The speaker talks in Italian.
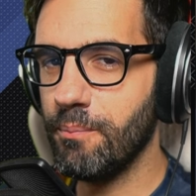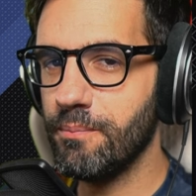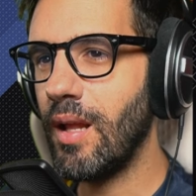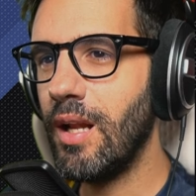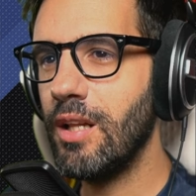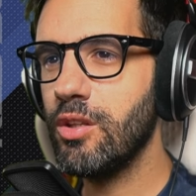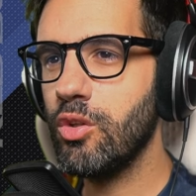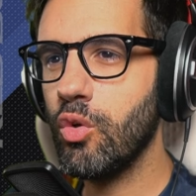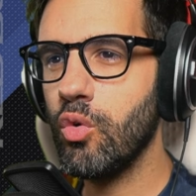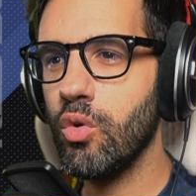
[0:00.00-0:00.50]
Tra
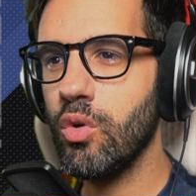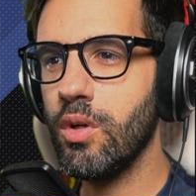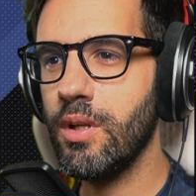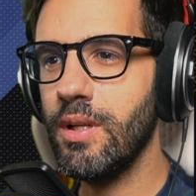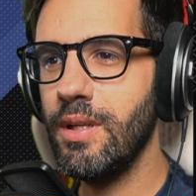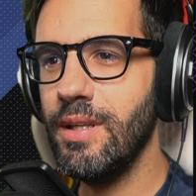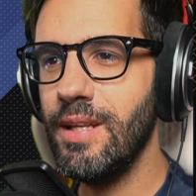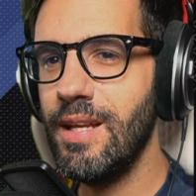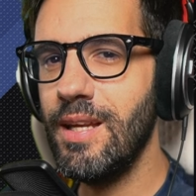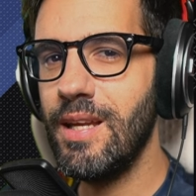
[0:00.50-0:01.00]
l'altro
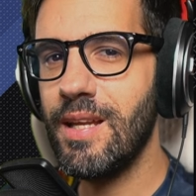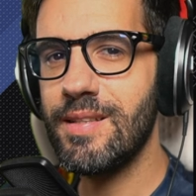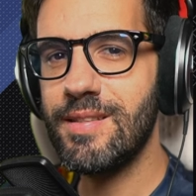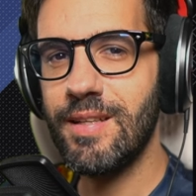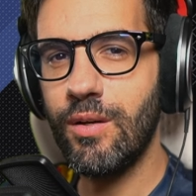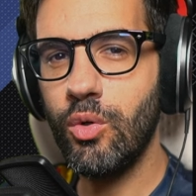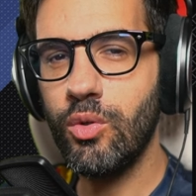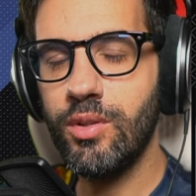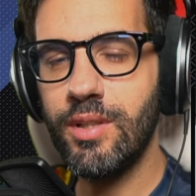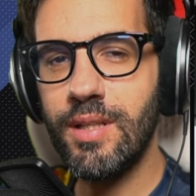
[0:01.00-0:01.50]
nella
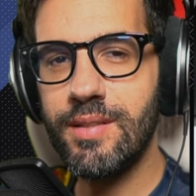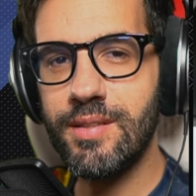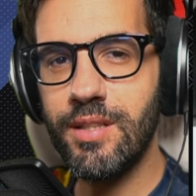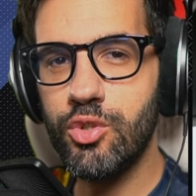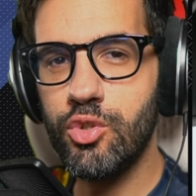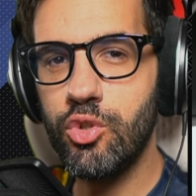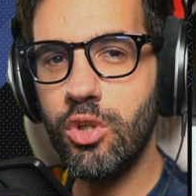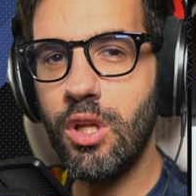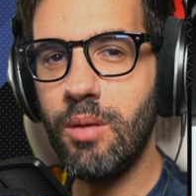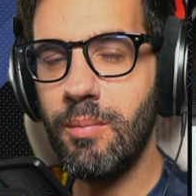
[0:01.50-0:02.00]
seconda
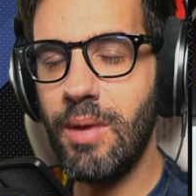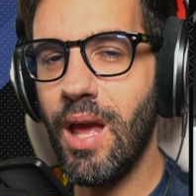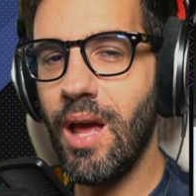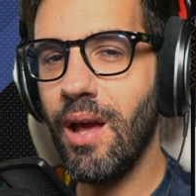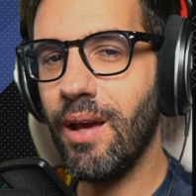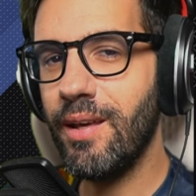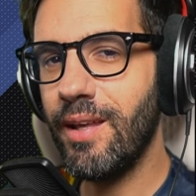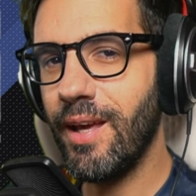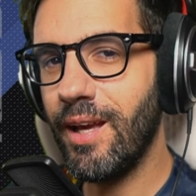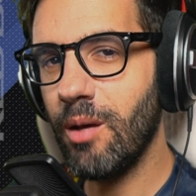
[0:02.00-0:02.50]
stagione mi è
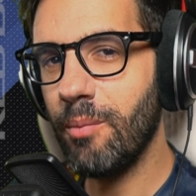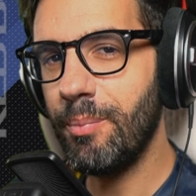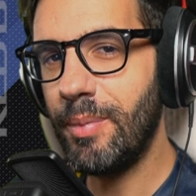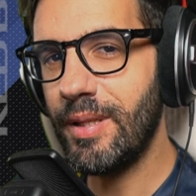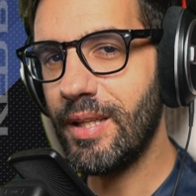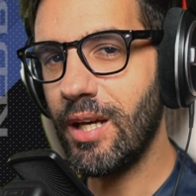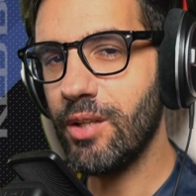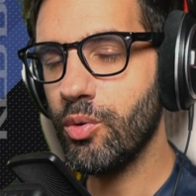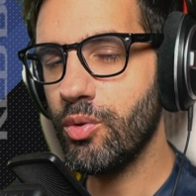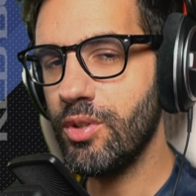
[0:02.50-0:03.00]
anche
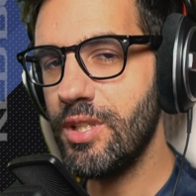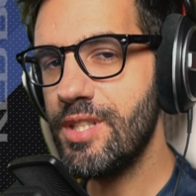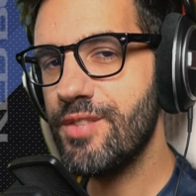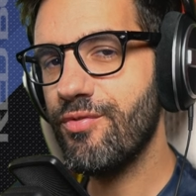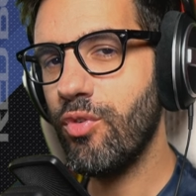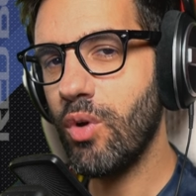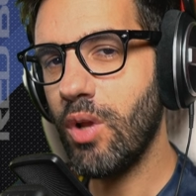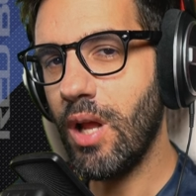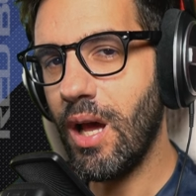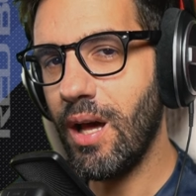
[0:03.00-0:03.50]
capitato di
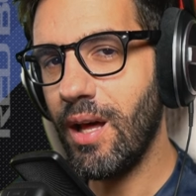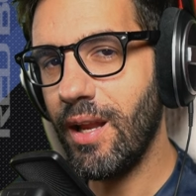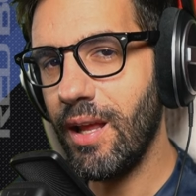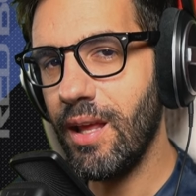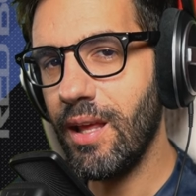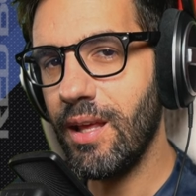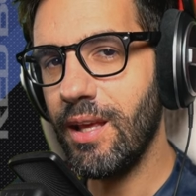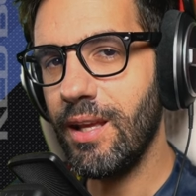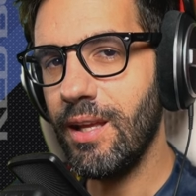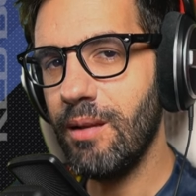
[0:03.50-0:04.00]

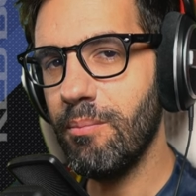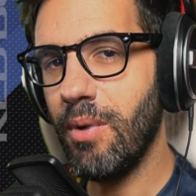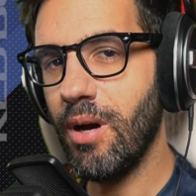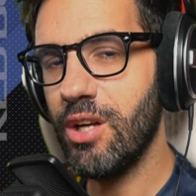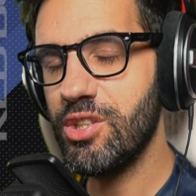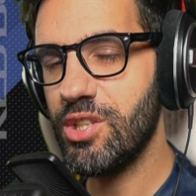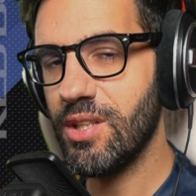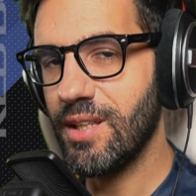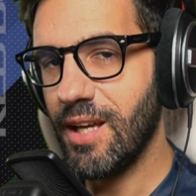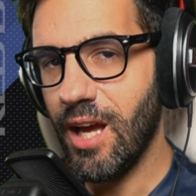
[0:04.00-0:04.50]
sforare il
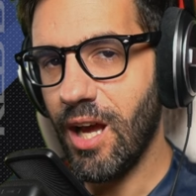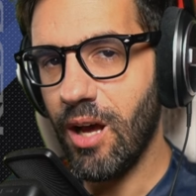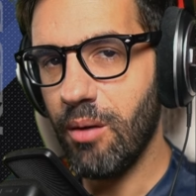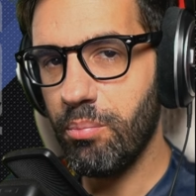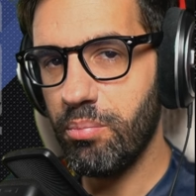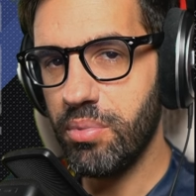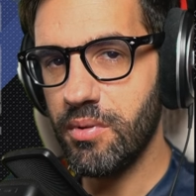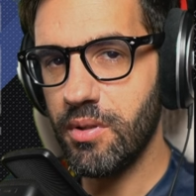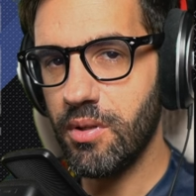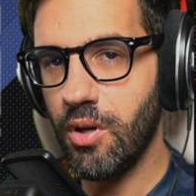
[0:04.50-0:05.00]
budget
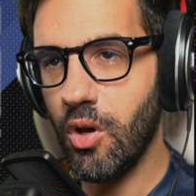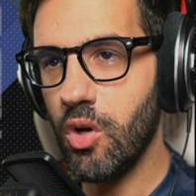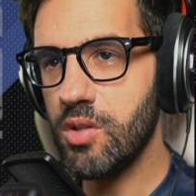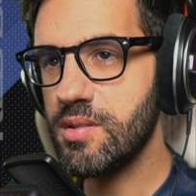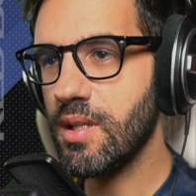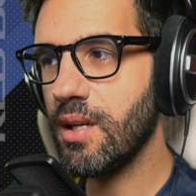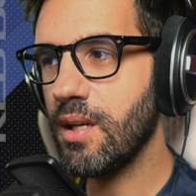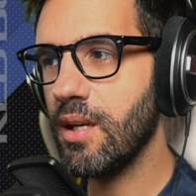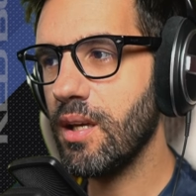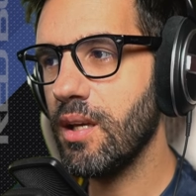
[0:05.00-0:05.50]
cap,
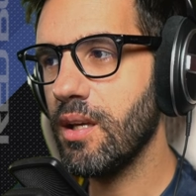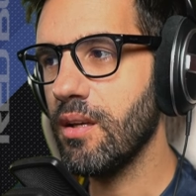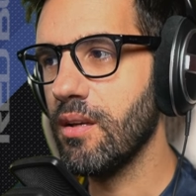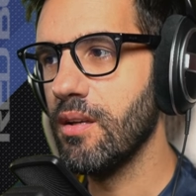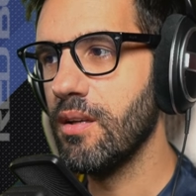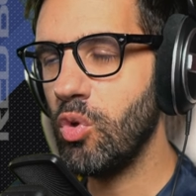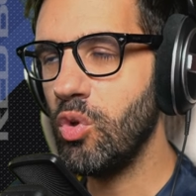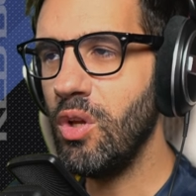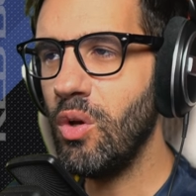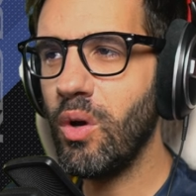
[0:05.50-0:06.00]
cosa che
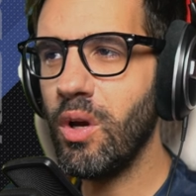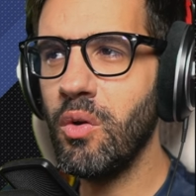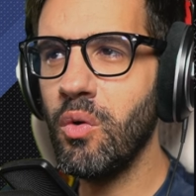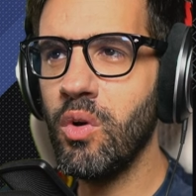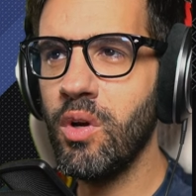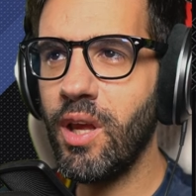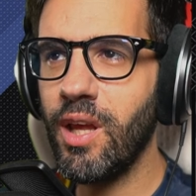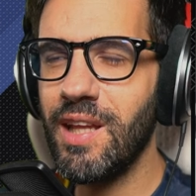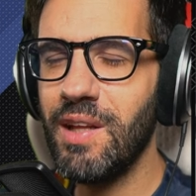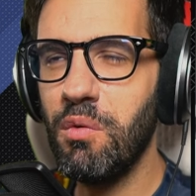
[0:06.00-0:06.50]
non dico che
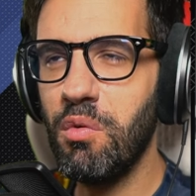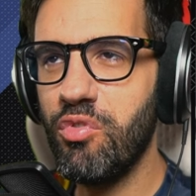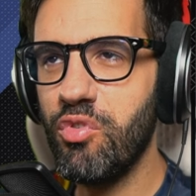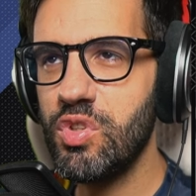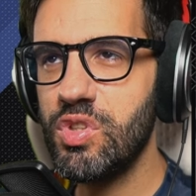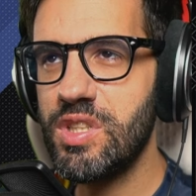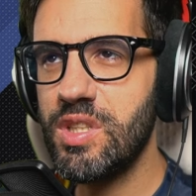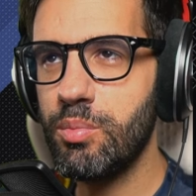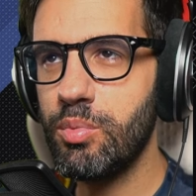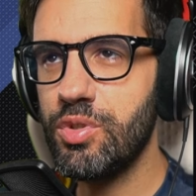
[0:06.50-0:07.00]
non credevo
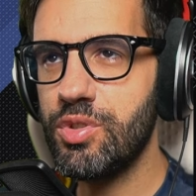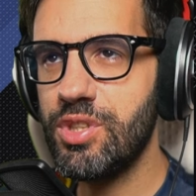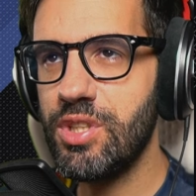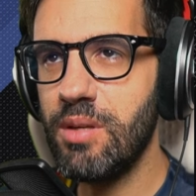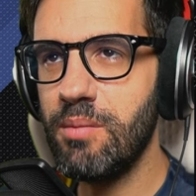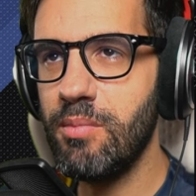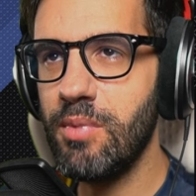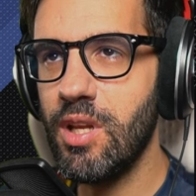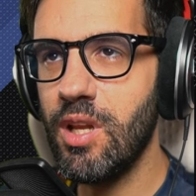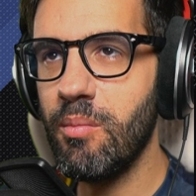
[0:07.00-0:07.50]
fosse
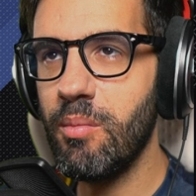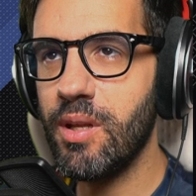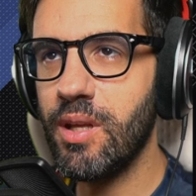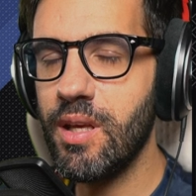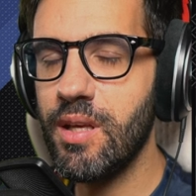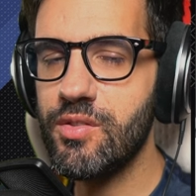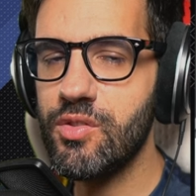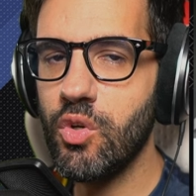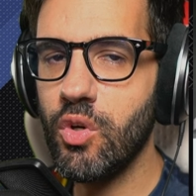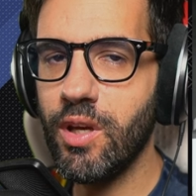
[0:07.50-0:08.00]
possibile
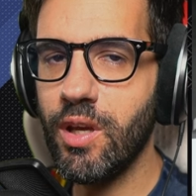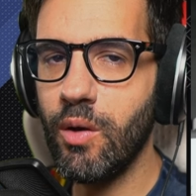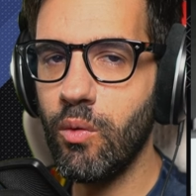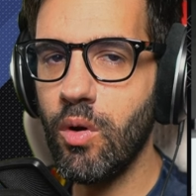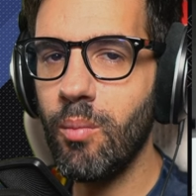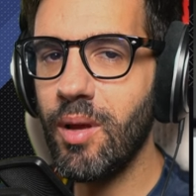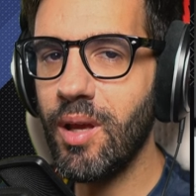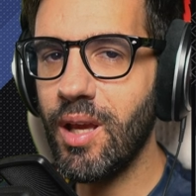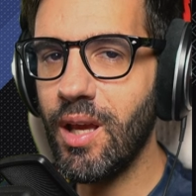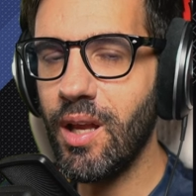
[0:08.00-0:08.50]
perché perché so che
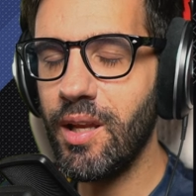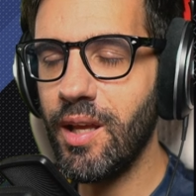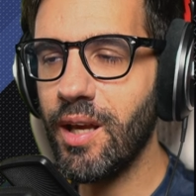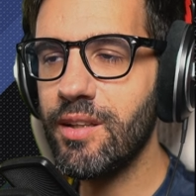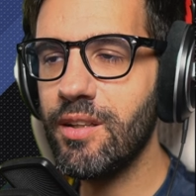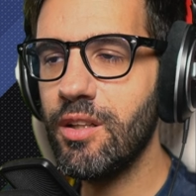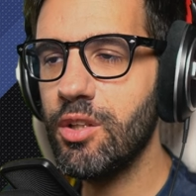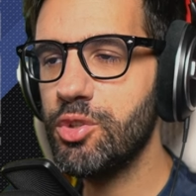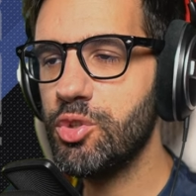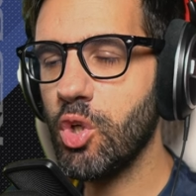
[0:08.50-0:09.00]
una meccanica
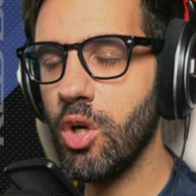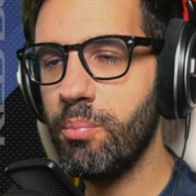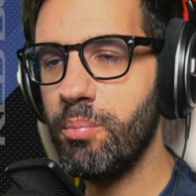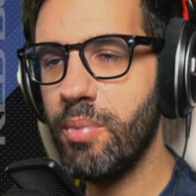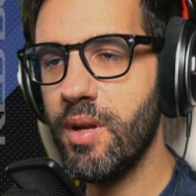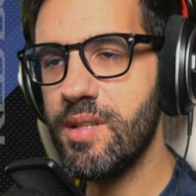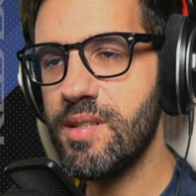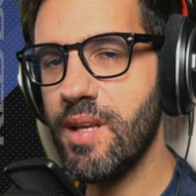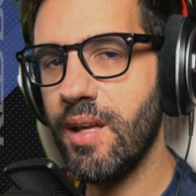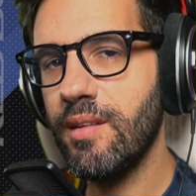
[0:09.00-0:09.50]
nel gioco è
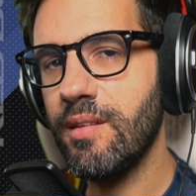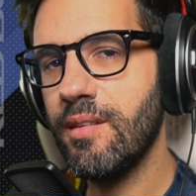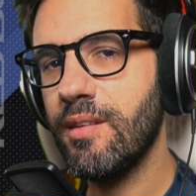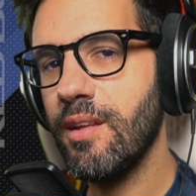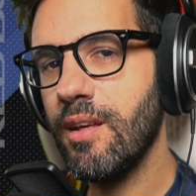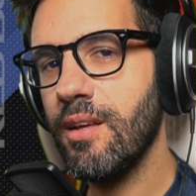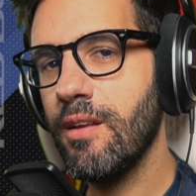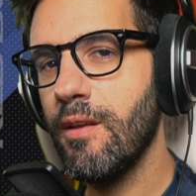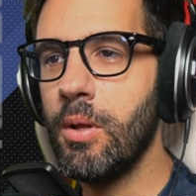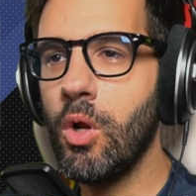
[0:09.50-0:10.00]

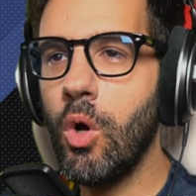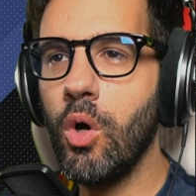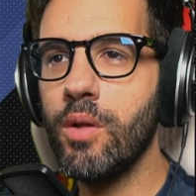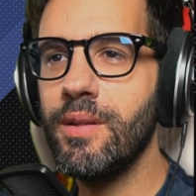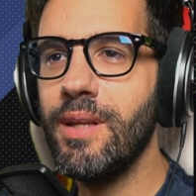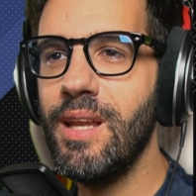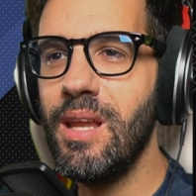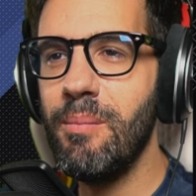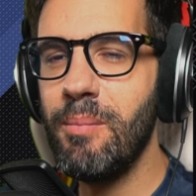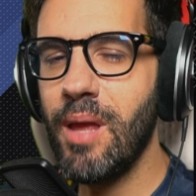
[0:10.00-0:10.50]
presente, però
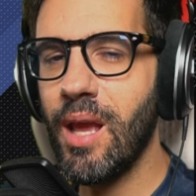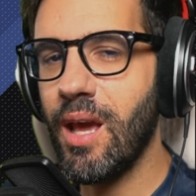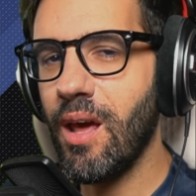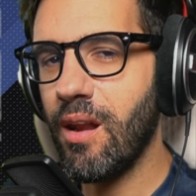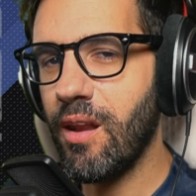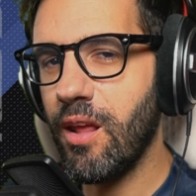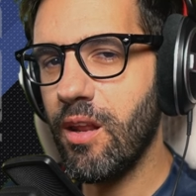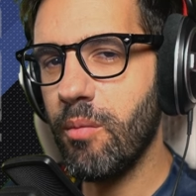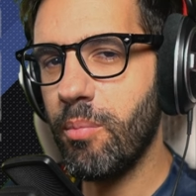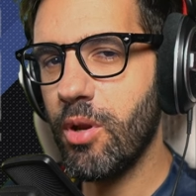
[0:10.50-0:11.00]
nelle mie
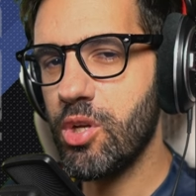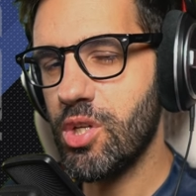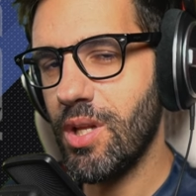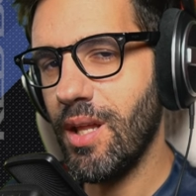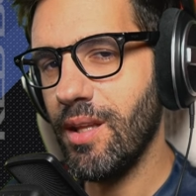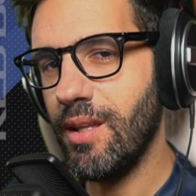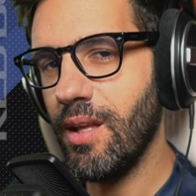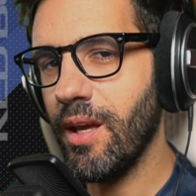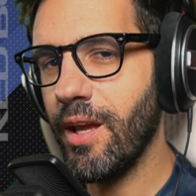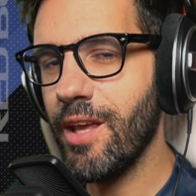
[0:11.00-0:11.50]
carriere
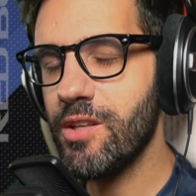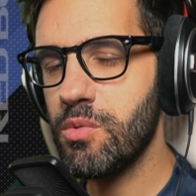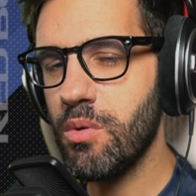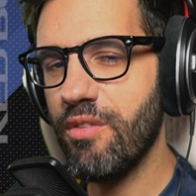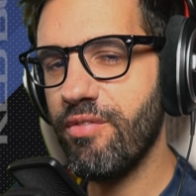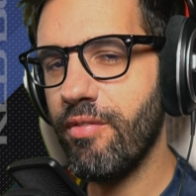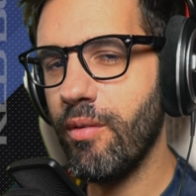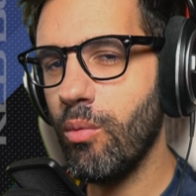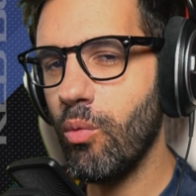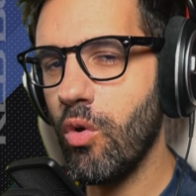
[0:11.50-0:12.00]
precedenti anche su
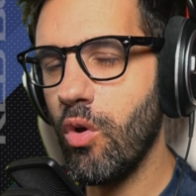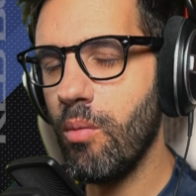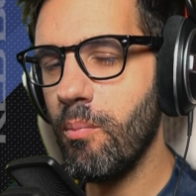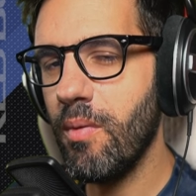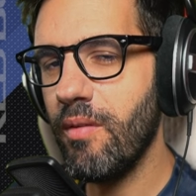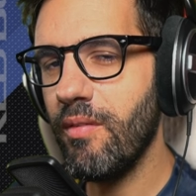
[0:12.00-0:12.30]
F1 e